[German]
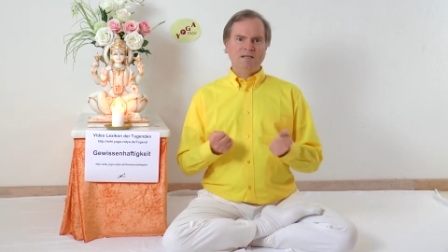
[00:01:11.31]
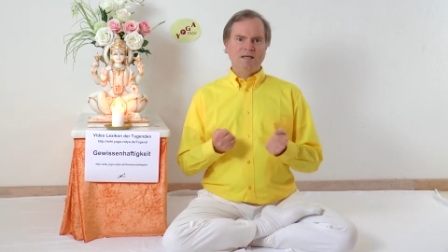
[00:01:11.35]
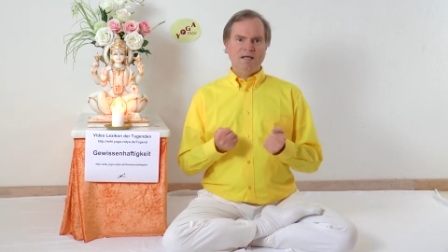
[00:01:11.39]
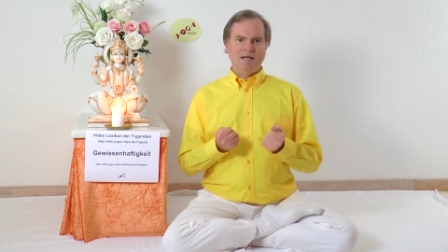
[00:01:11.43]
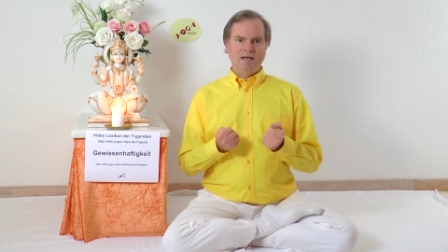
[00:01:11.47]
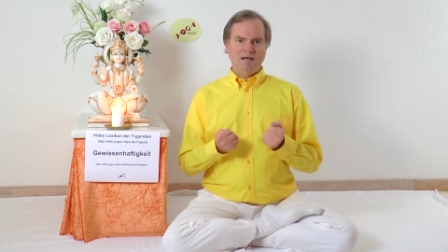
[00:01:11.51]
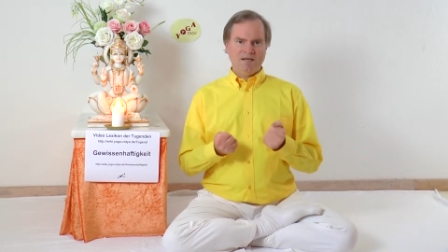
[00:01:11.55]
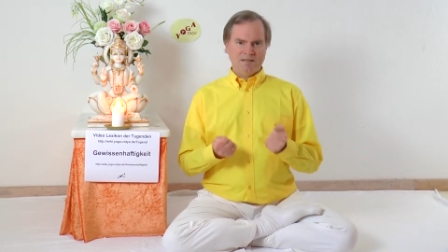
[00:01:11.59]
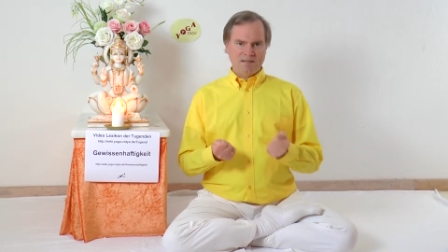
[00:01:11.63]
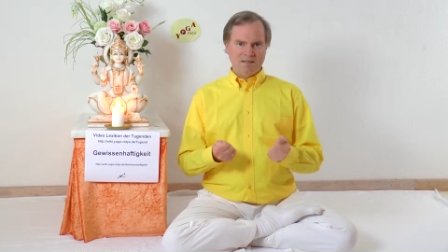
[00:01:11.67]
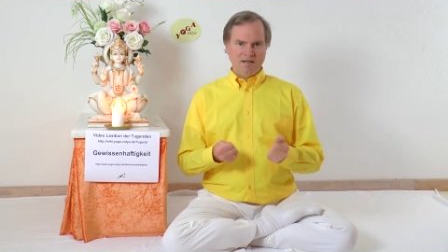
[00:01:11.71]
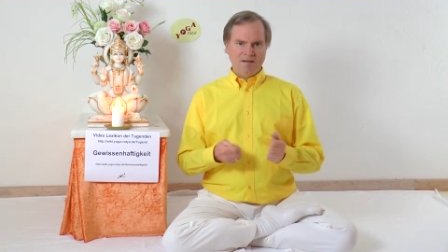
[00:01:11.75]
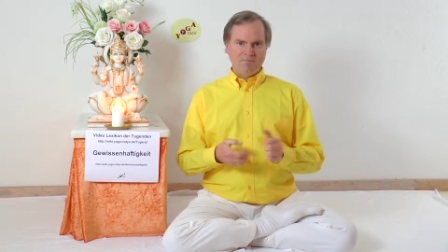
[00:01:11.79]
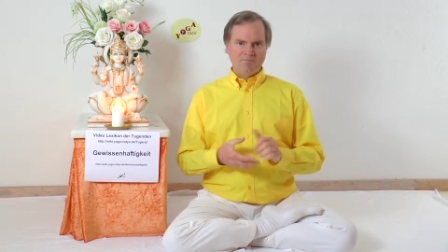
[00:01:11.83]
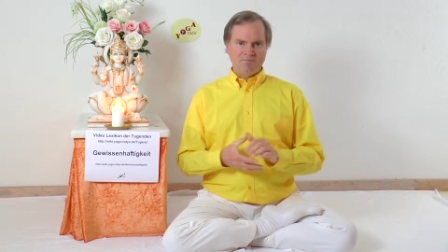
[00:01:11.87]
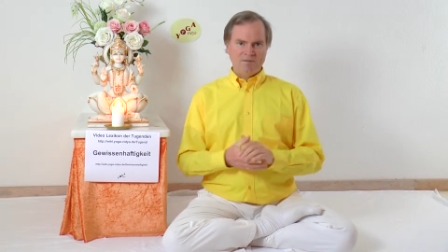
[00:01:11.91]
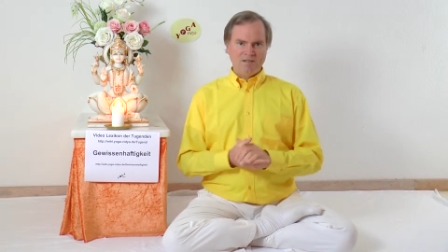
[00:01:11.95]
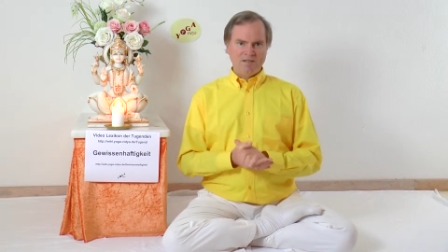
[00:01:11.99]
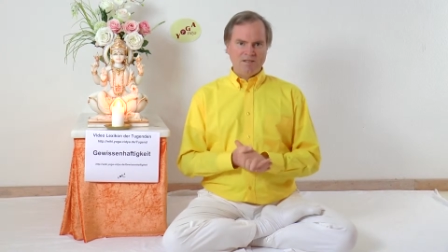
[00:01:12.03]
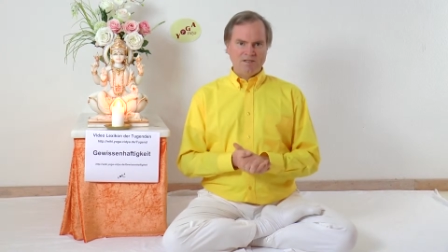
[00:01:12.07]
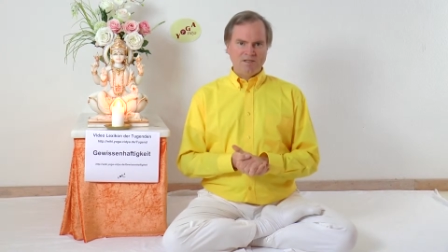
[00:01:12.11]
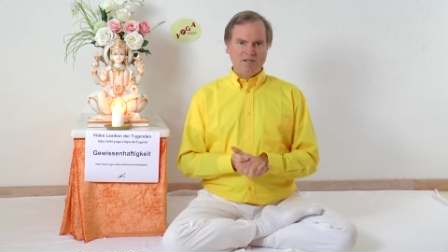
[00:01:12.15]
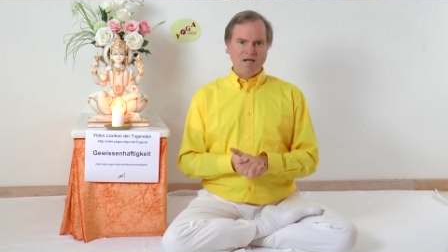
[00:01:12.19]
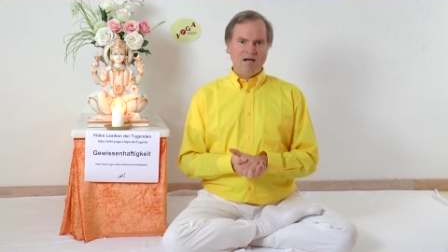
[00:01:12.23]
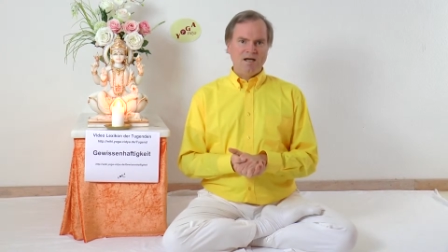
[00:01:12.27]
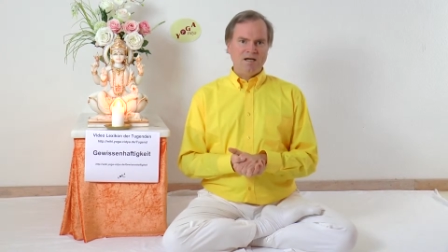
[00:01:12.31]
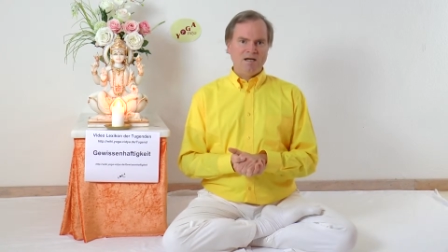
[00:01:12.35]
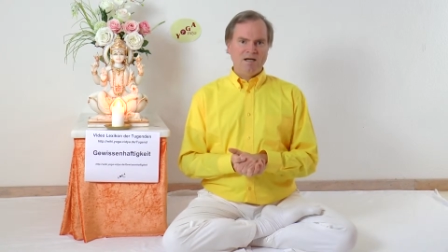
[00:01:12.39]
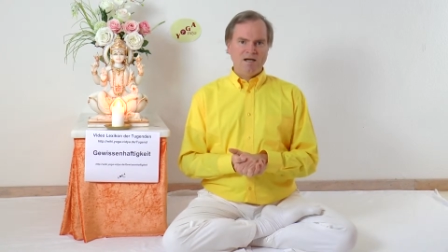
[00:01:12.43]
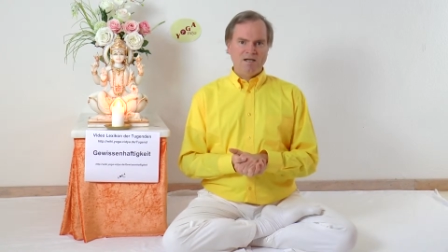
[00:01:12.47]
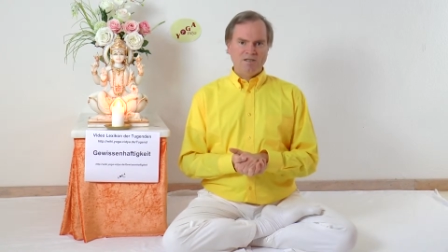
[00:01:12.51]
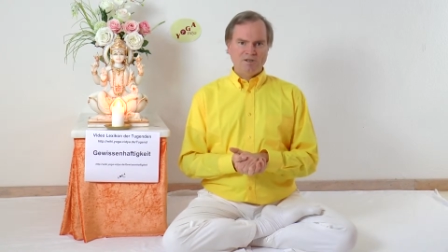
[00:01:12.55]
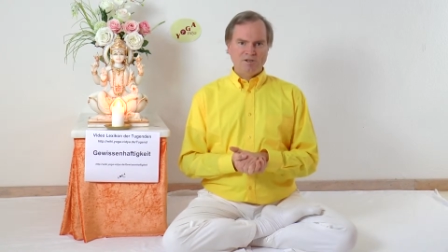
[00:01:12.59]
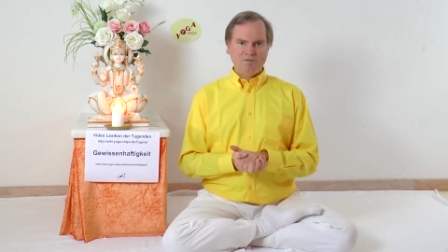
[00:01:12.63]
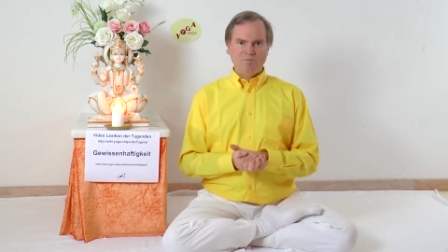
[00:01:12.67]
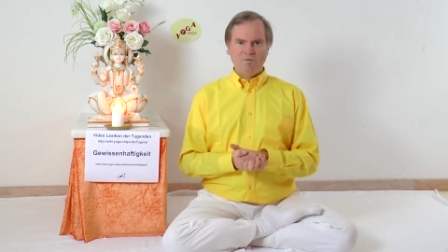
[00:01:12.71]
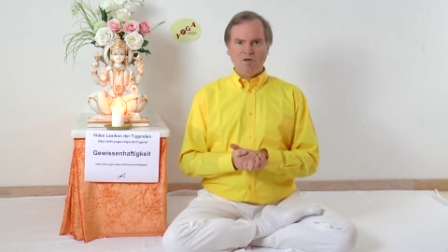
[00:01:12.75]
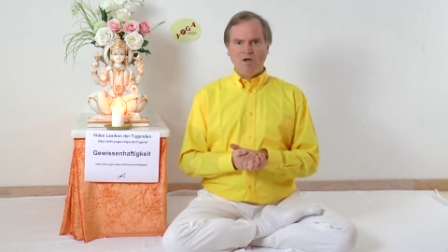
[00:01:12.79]
ehrenamtlichen
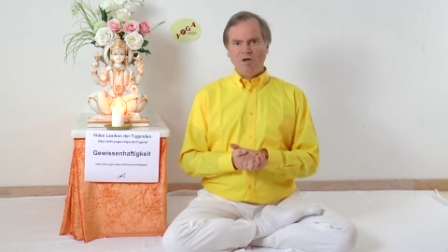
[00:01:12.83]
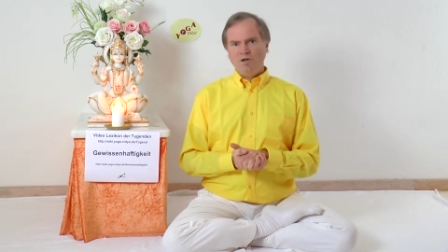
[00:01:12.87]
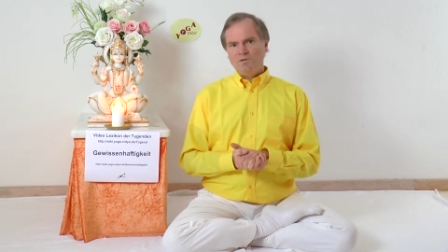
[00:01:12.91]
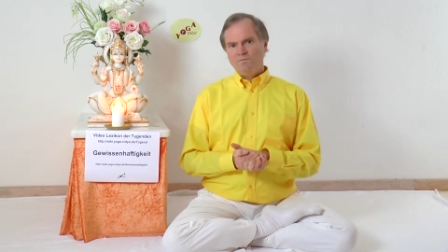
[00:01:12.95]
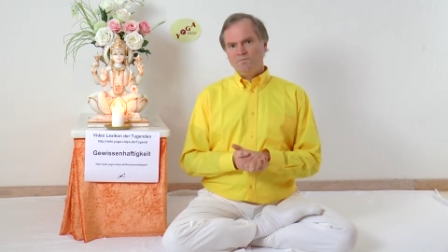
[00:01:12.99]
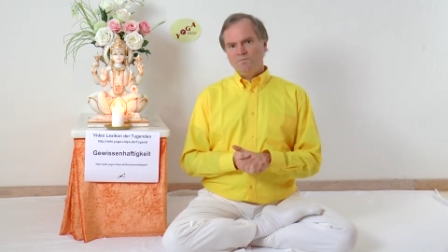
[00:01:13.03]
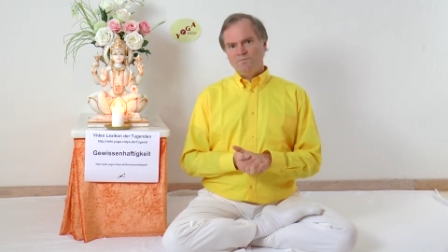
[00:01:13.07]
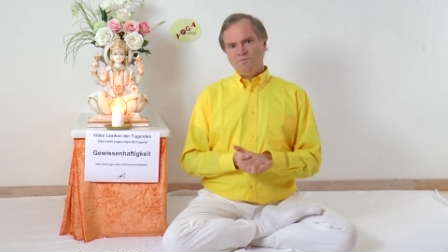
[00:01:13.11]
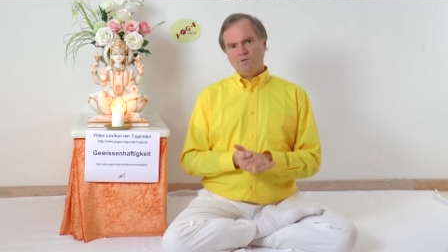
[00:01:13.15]
Engagement